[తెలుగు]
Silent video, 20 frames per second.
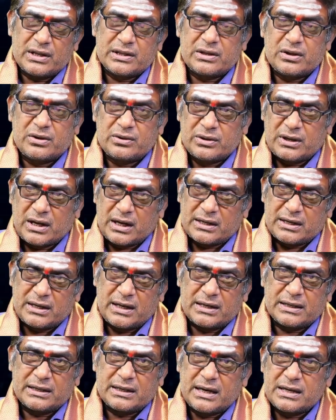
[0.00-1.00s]
ఇద్దరు
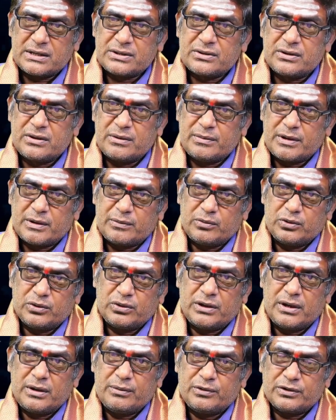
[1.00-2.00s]
కర్కాటక రాశిలో మరి
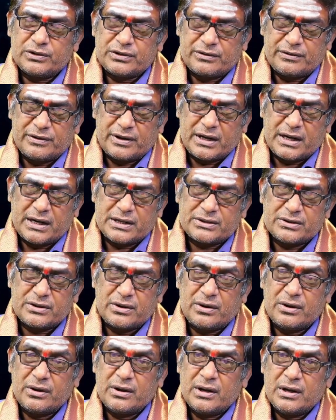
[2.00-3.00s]
బుధుడేమో
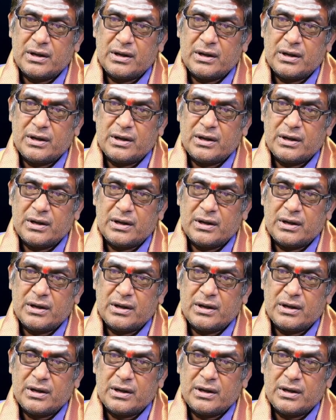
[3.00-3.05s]
సింహరాశిలో